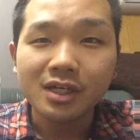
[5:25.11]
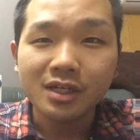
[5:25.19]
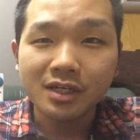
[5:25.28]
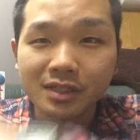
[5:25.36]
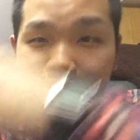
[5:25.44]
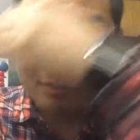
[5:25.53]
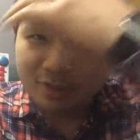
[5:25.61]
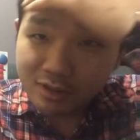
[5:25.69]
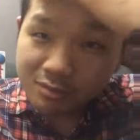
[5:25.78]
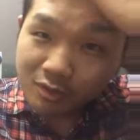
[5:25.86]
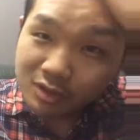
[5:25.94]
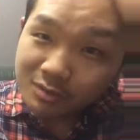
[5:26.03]
えー、てるて
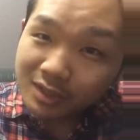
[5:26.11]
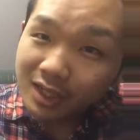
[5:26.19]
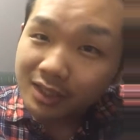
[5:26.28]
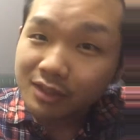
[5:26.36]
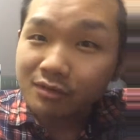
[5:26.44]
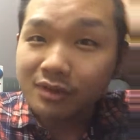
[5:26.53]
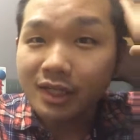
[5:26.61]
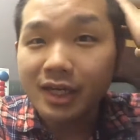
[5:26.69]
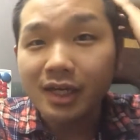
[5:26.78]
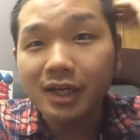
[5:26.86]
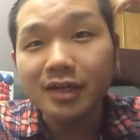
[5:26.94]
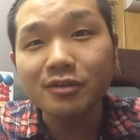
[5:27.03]
る坊主みたいになってるん
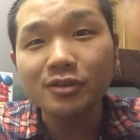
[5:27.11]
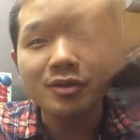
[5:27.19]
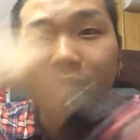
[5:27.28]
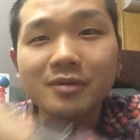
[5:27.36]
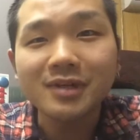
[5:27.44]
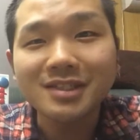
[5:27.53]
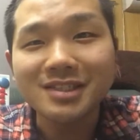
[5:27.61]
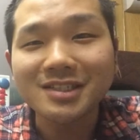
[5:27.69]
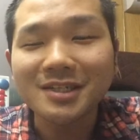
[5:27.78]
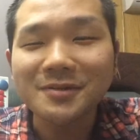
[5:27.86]
で、晴れると思います。